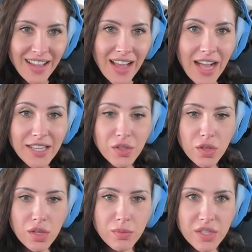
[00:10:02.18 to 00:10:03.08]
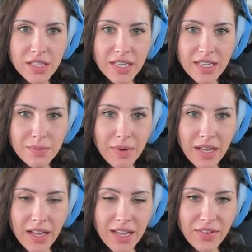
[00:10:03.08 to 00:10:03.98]
Ach so, muss ich
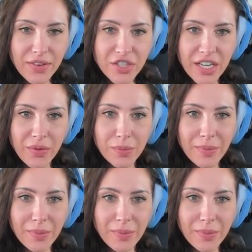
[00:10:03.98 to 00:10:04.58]
erstmal einfach... Ach, oh